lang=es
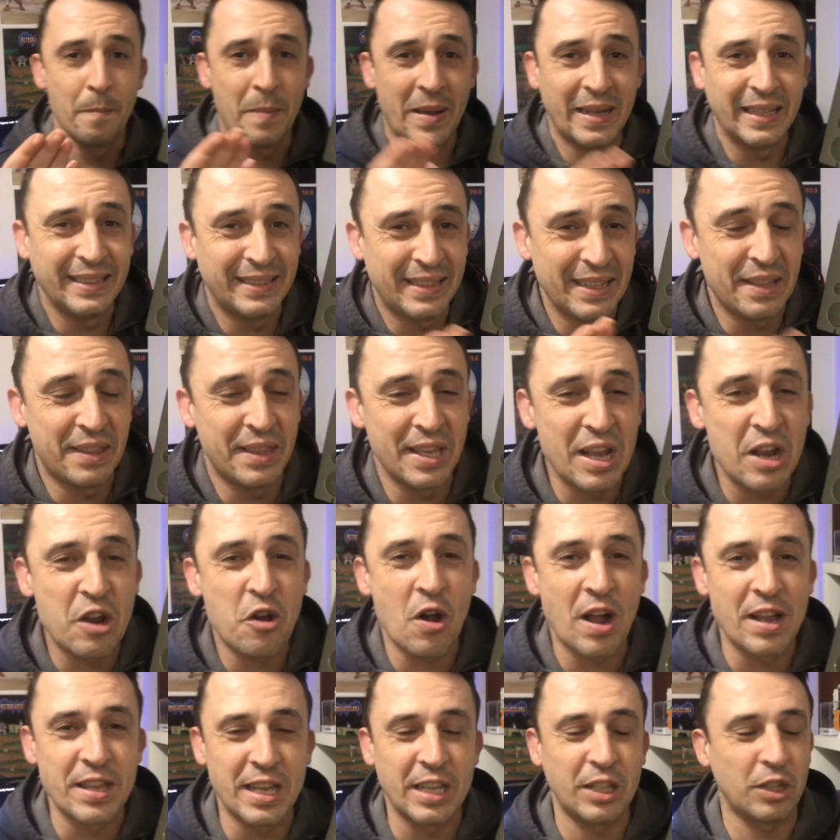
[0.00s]
25
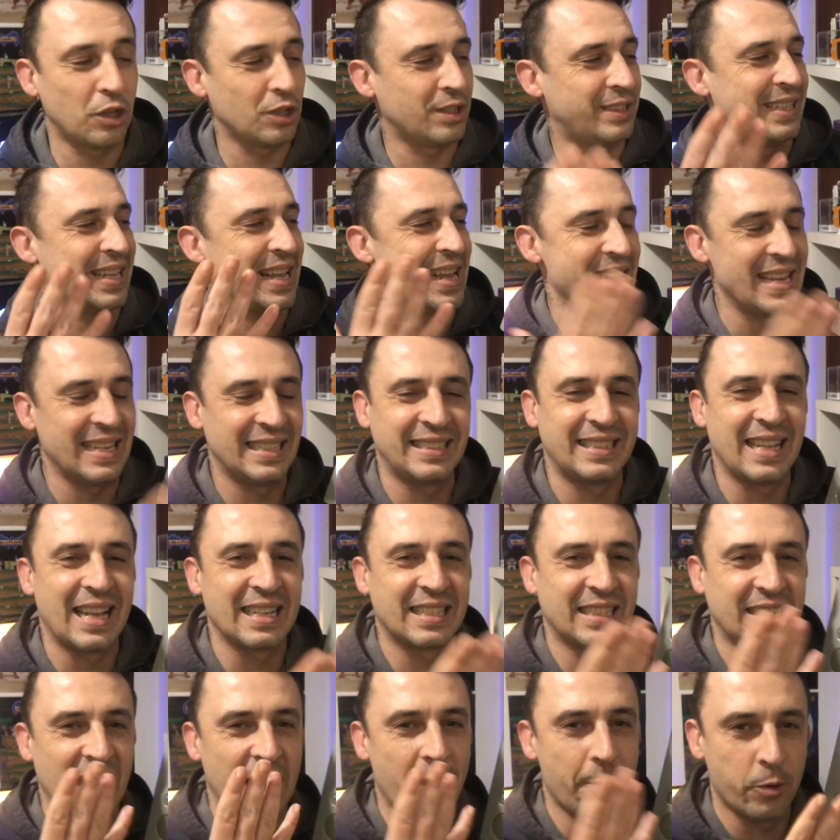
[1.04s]
añitos de esta
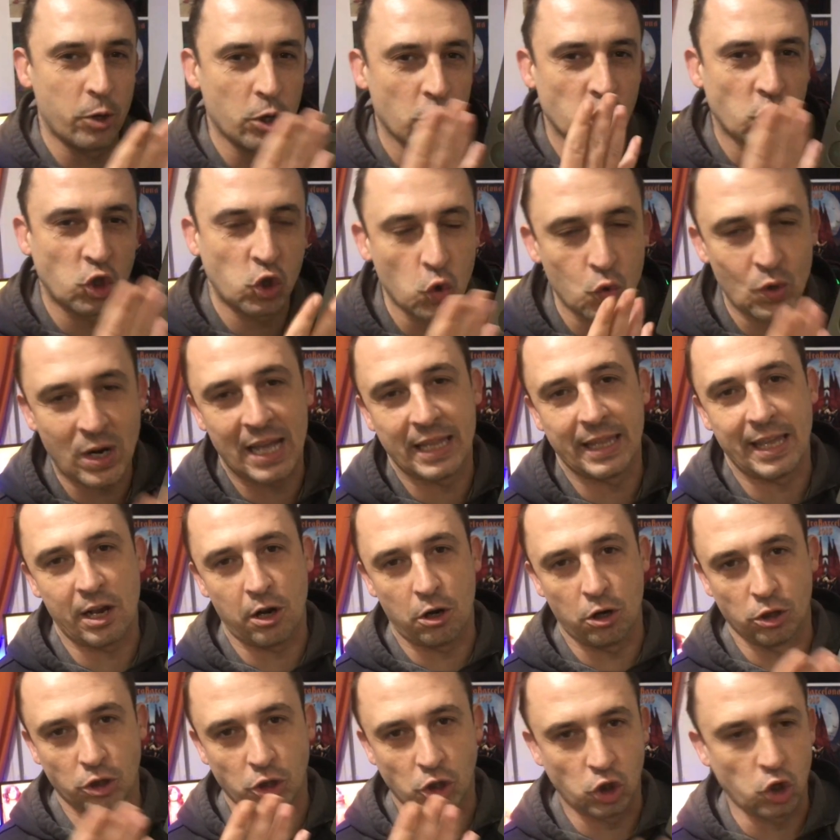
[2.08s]
sabrosura de
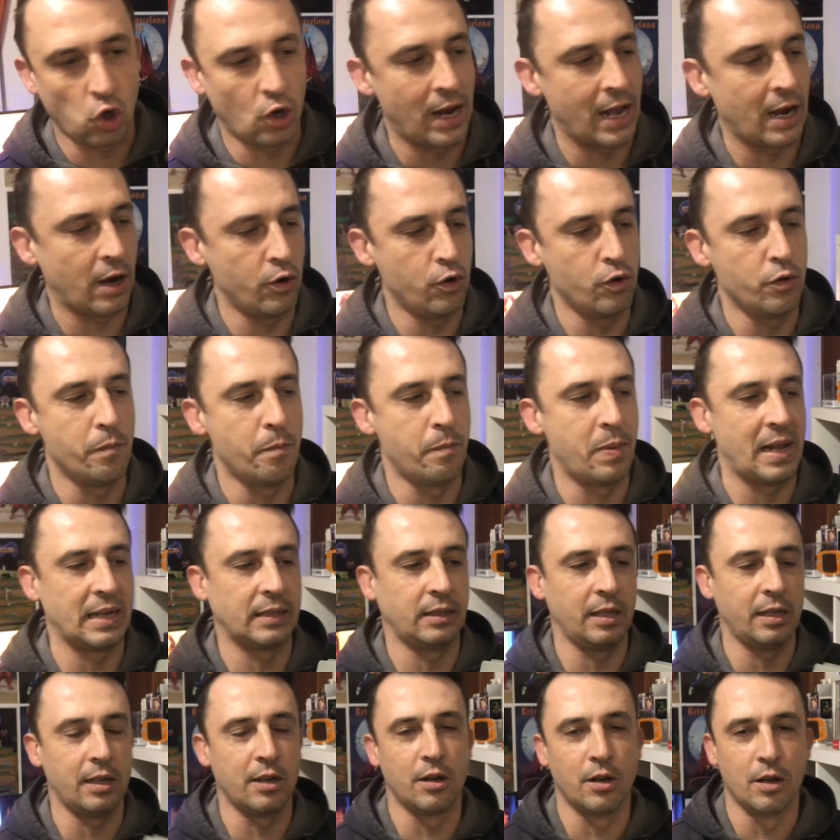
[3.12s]
consola con un
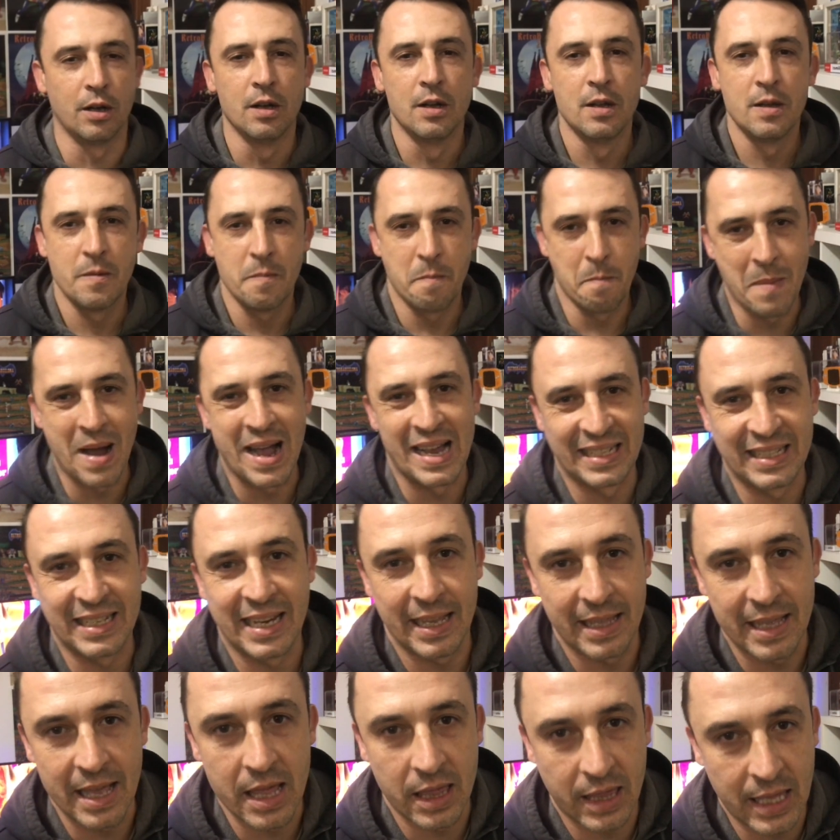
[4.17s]
plástico más
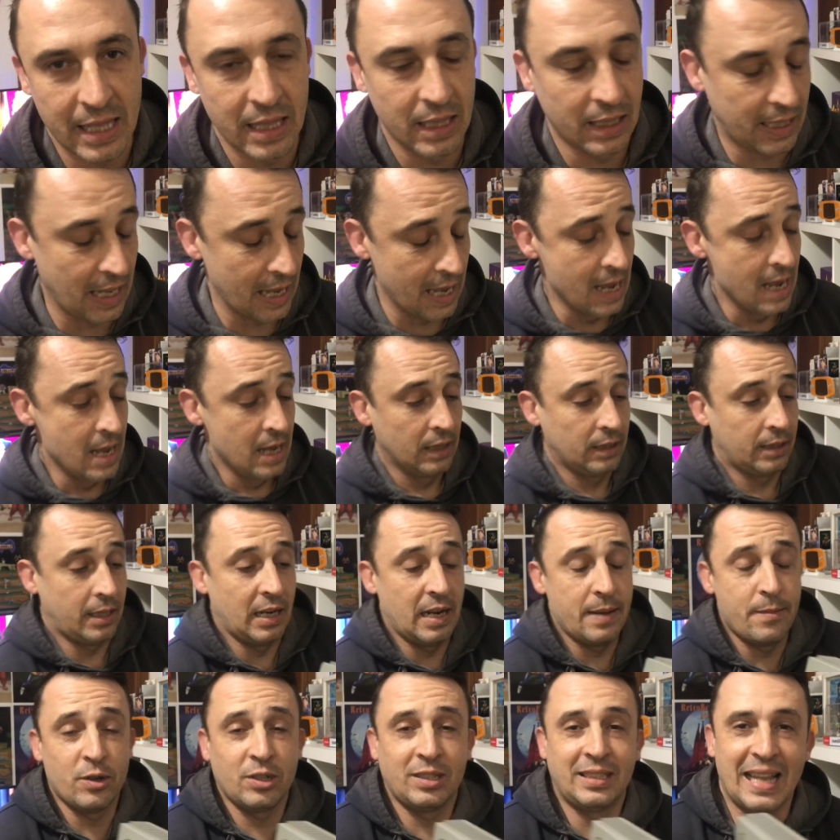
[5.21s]
que decente,
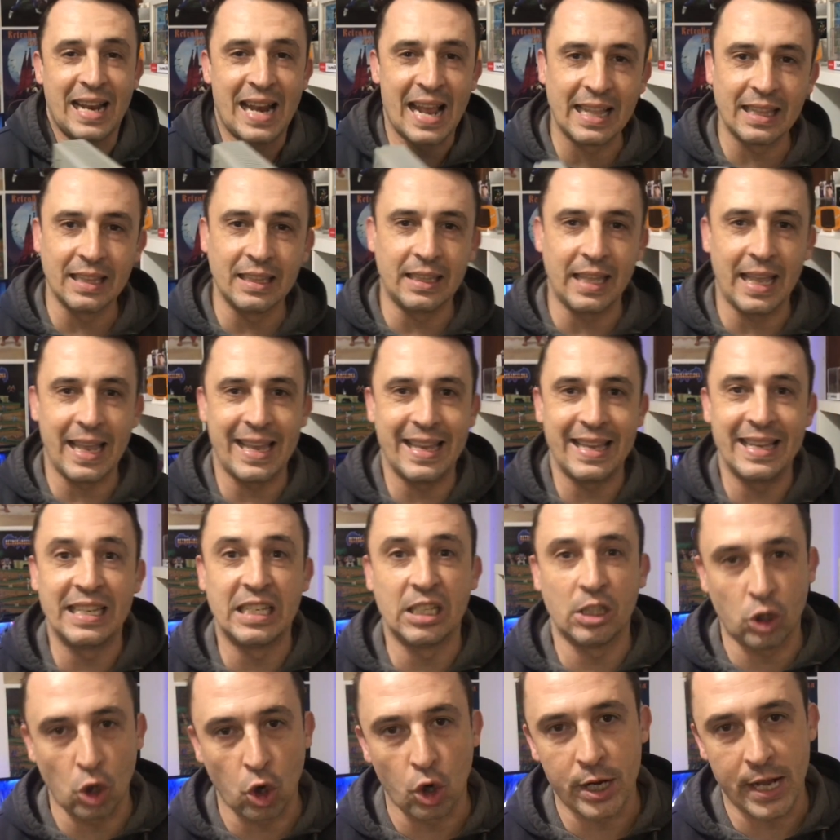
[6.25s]
tenemos delante
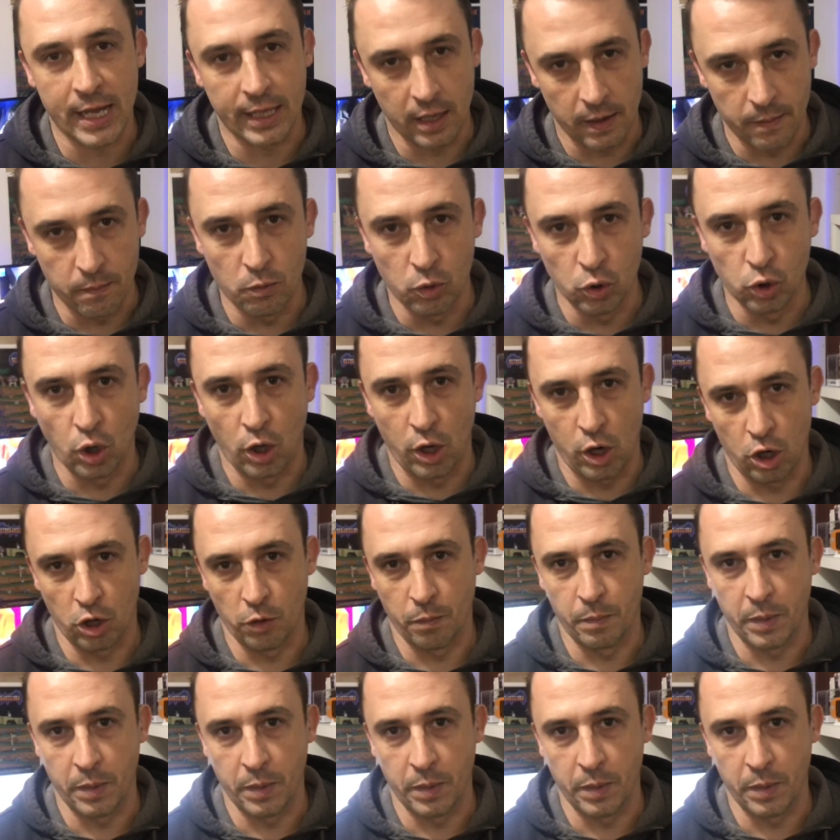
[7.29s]
historia del mundo de los